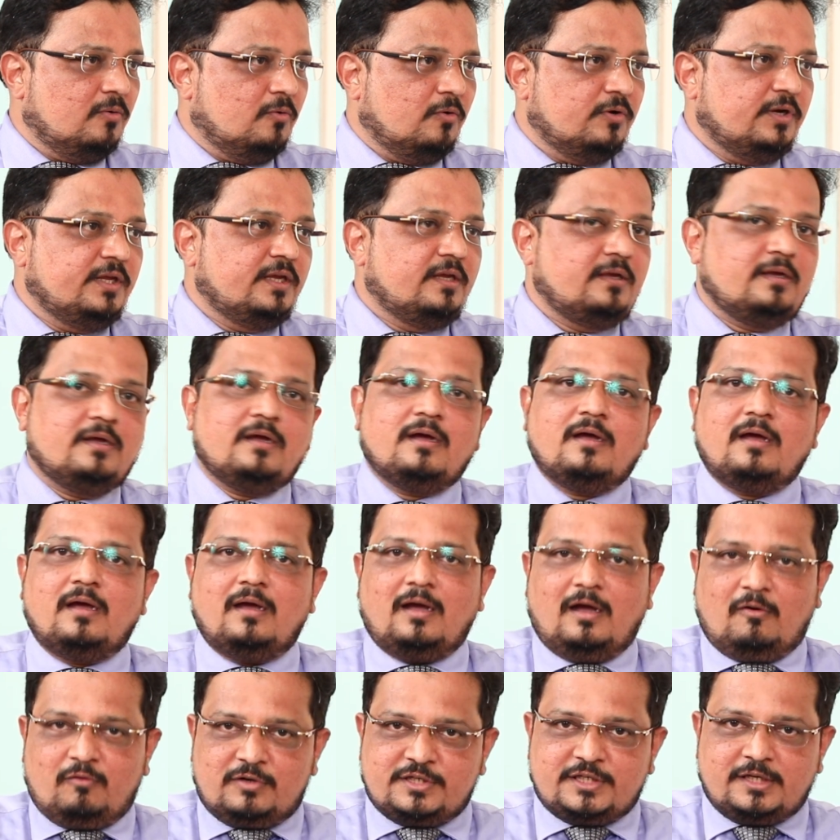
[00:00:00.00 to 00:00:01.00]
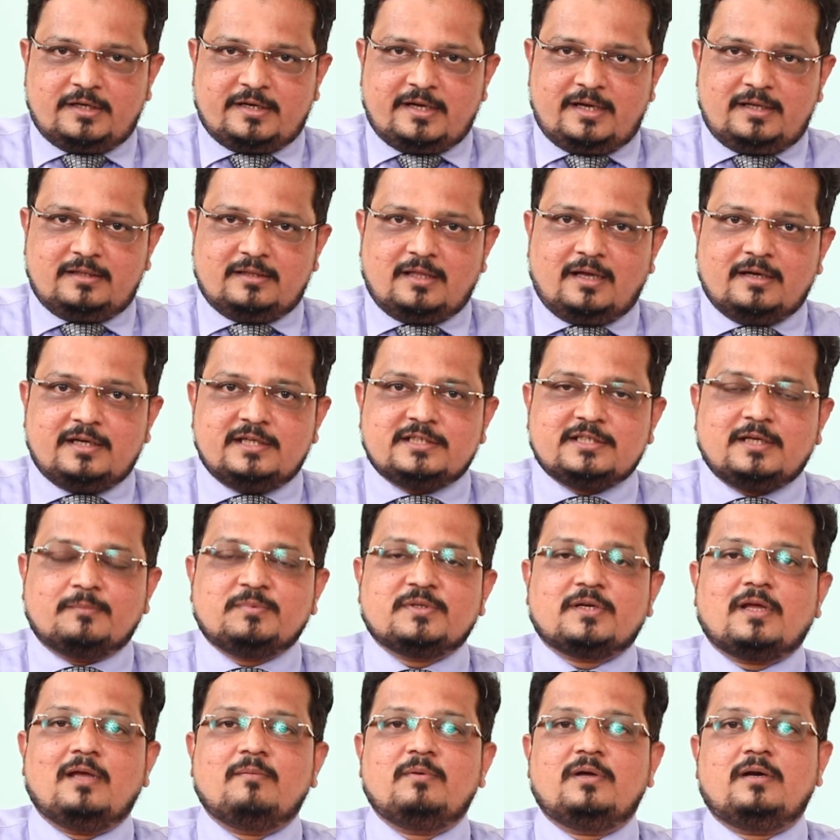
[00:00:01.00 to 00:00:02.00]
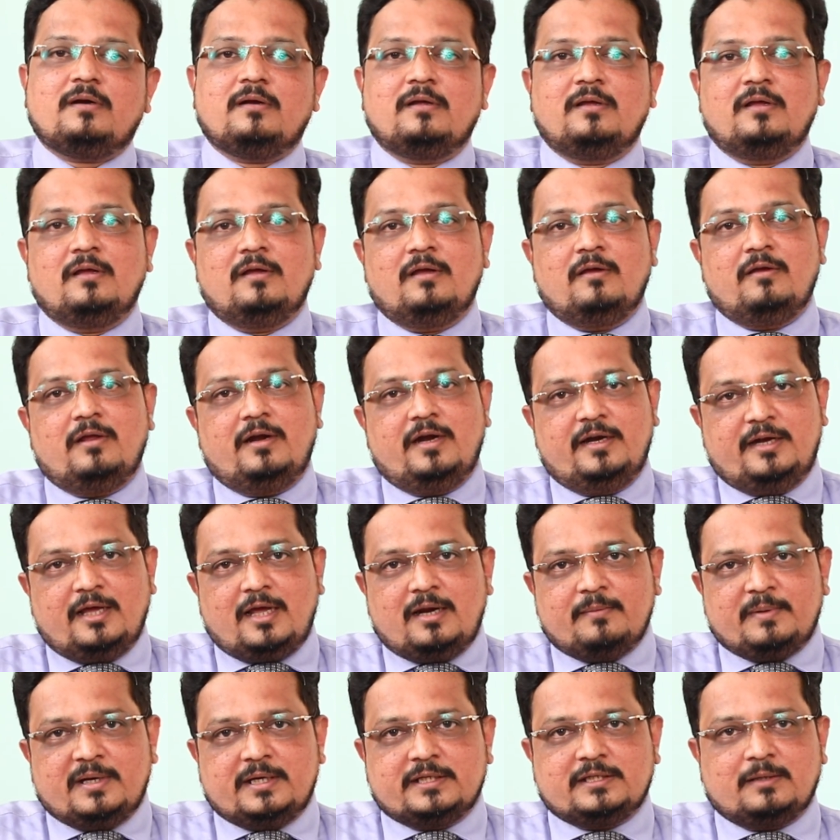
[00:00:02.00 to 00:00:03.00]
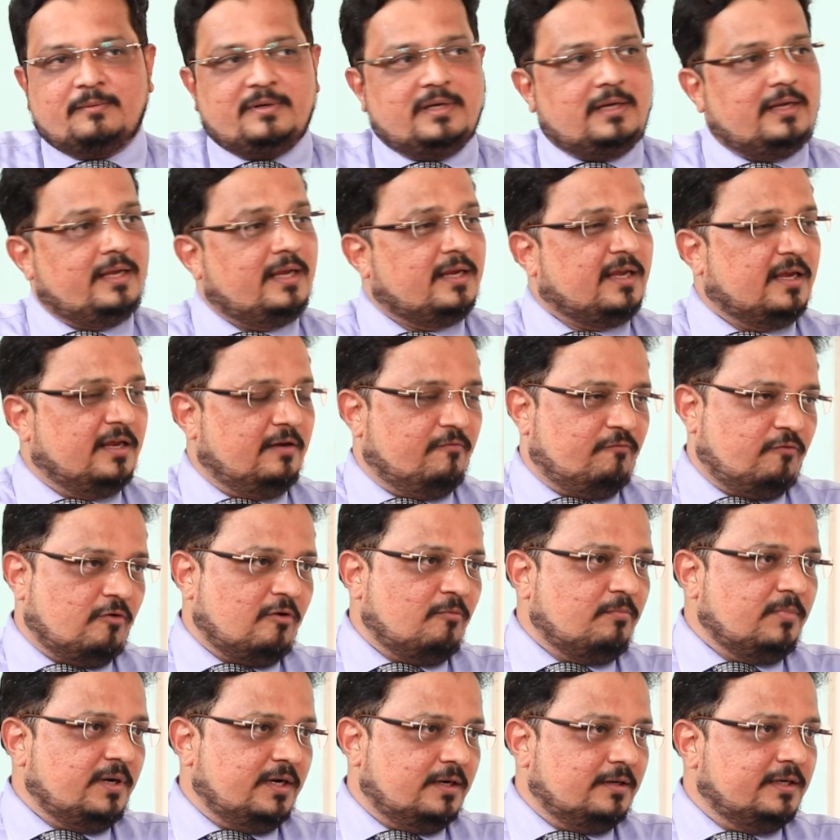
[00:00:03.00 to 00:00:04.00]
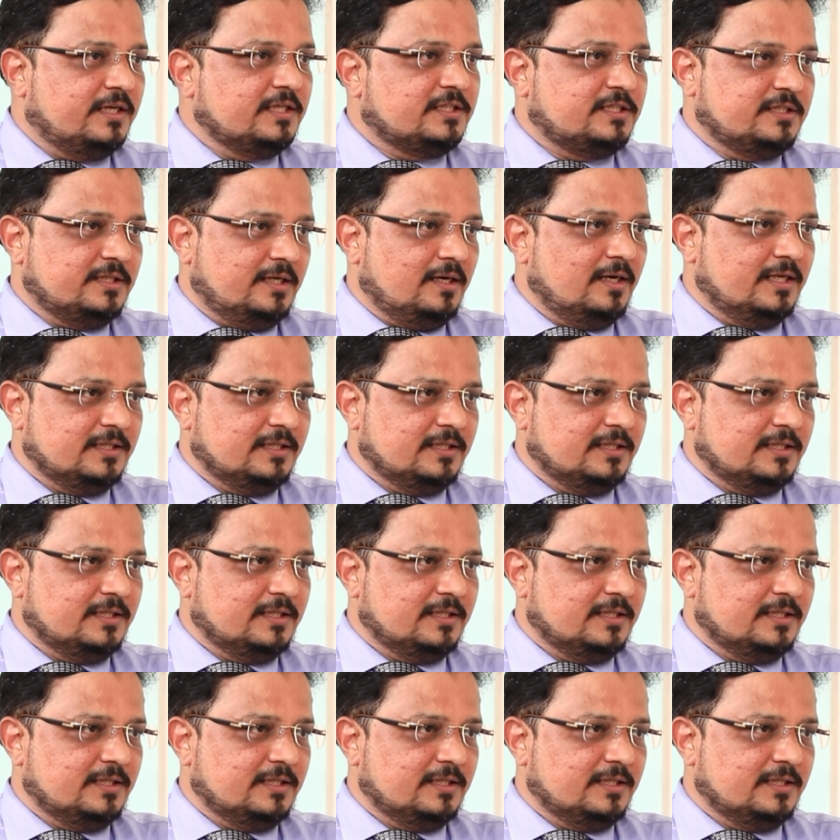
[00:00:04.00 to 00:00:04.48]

होनी आवश्यक है ताकि सब्सक्राइबर रिटायरमेंट समय एक इन्फॉर्म डिसीजन